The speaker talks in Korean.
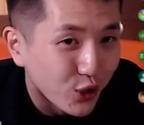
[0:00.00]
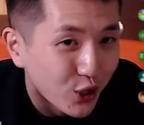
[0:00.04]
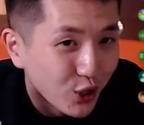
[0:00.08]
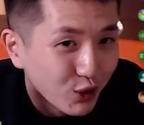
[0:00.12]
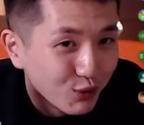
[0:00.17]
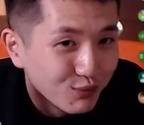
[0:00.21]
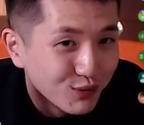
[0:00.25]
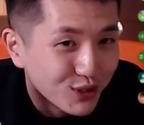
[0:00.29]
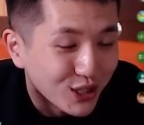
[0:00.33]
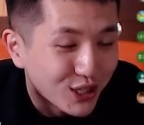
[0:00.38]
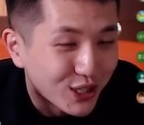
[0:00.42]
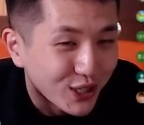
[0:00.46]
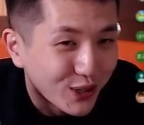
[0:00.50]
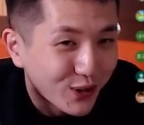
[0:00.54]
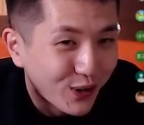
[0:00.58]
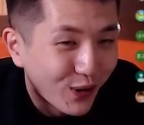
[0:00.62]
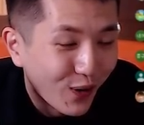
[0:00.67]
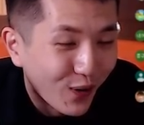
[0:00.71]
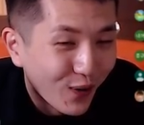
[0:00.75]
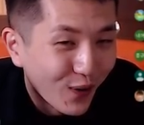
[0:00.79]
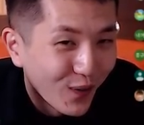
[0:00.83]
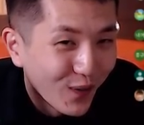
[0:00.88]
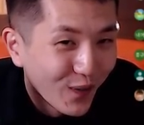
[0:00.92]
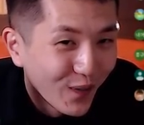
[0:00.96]

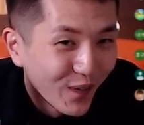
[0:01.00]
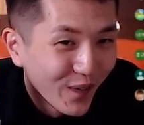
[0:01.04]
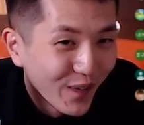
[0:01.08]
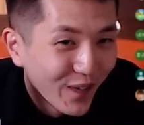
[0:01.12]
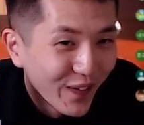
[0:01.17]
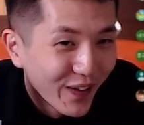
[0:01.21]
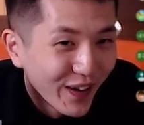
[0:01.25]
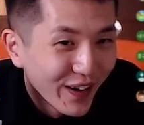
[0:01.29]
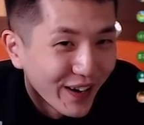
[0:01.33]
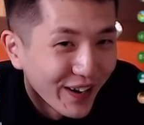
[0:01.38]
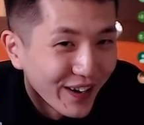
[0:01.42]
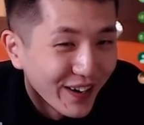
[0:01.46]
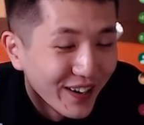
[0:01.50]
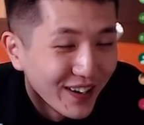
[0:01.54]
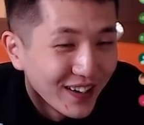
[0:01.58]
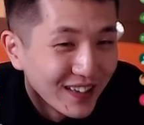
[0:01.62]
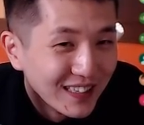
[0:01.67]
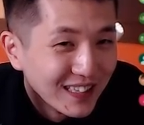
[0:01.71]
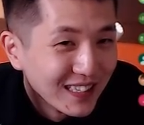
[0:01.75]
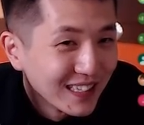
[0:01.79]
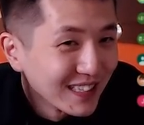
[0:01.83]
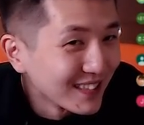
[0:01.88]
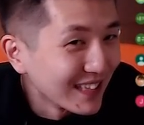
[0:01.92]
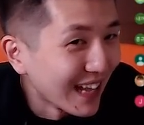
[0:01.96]
움직이고
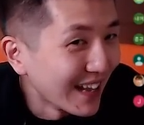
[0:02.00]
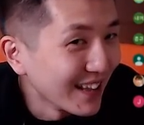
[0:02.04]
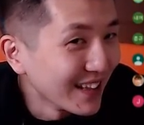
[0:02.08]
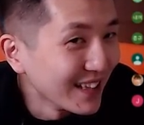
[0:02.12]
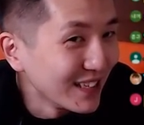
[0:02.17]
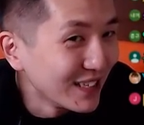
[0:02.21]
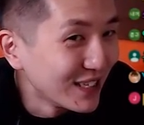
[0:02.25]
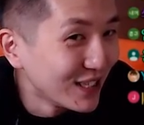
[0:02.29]
나는